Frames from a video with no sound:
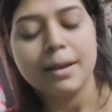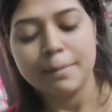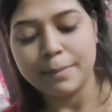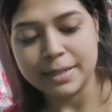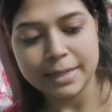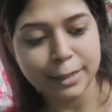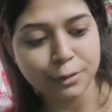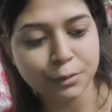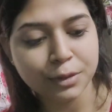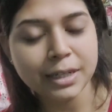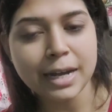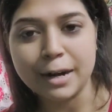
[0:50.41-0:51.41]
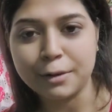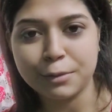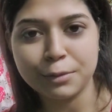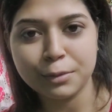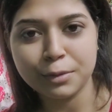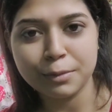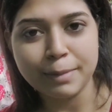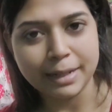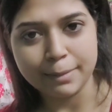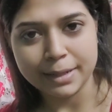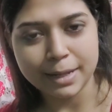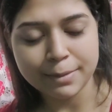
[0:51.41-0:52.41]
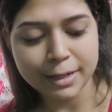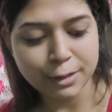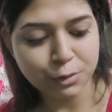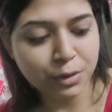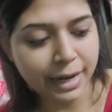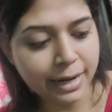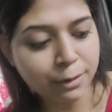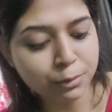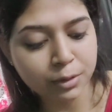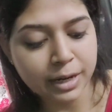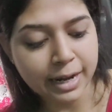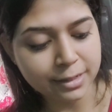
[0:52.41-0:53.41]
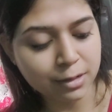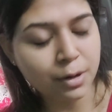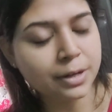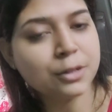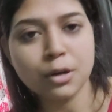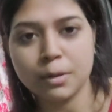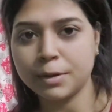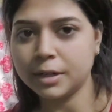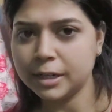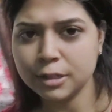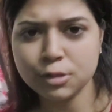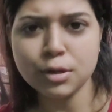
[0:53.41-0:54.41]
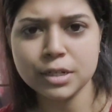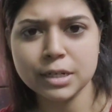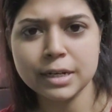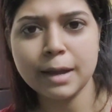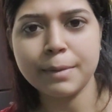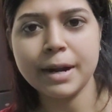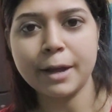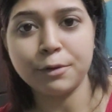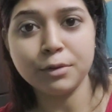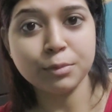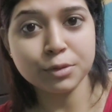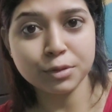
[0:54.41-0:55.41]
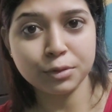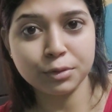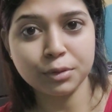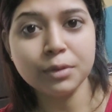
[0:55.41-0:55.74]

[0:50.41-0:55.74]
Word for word: ব্যাস এইটুকুই আর কোনো ব্যথা ব্যথা আমার কিছু নেই কোনো রিয়াকশন হয়নি জ্বর পর কিচ্ছু আসেনি আমার এখনও পর্যন্ত